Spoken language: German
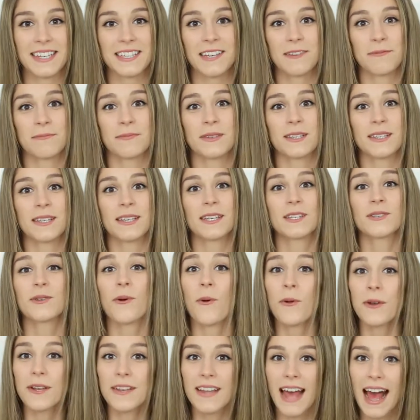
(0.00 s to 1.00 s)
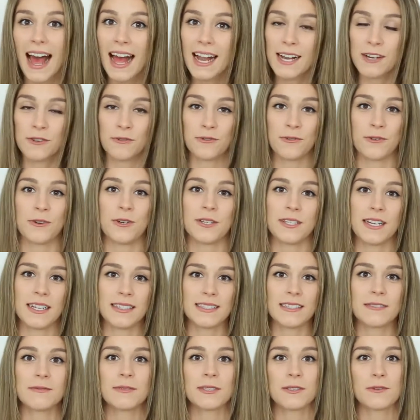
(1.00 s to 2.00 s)
Ich habe mich total gefreut,
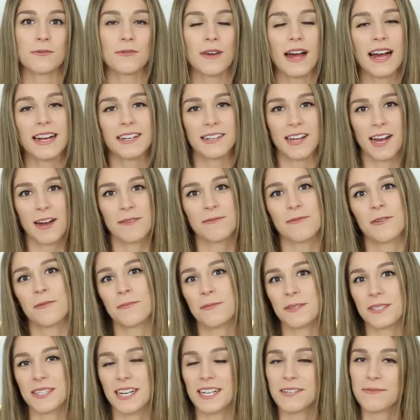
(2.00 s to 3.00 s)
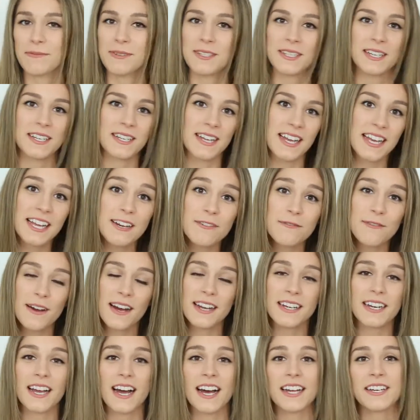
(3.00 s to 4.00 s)
als sie mich gefragt haben, ob ich halt mit denen dahin
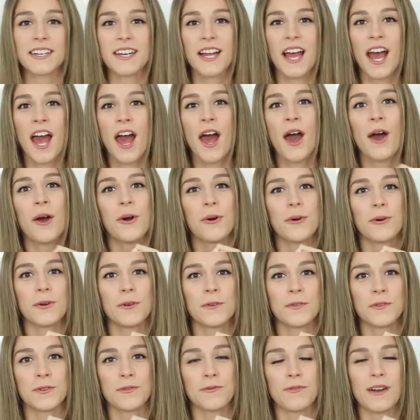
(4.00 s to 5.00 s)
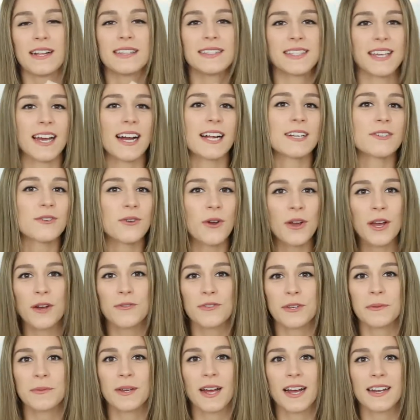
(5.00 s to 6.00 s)
fahren kann und falls ihr halt neu
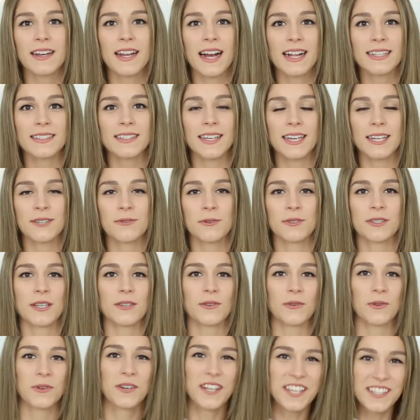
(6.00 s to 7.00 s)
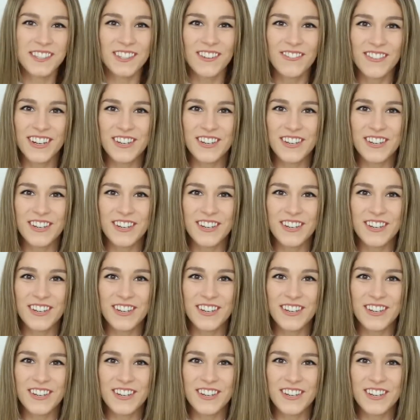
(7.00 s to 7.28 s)
auf dem Kanal seid und das noch nicht so